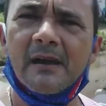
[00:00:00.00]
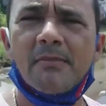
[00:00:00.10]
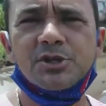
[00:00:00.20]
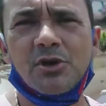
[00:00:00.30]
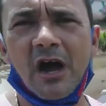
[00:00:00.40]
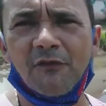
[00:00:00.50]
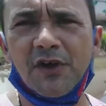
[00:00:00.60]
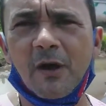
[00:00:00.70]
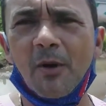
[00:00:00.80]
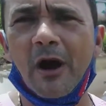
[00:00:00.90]
Pessoal,
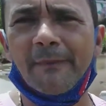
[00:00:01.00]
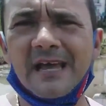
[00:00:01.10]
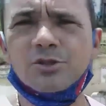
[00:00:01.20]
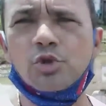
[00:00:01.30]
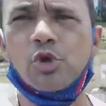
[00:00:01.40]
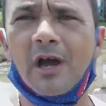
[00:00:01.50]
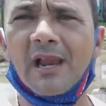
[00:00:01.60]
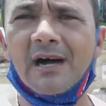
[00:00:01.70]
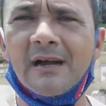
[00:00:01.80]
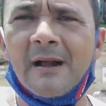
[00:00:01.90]
fica o meu abraço do
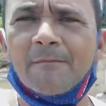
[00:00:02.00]
Joerlan,